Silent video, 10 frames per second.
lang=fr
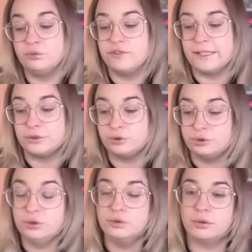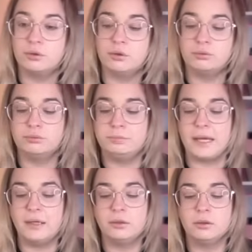une ouverture, donc on nous
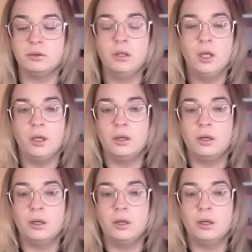parle que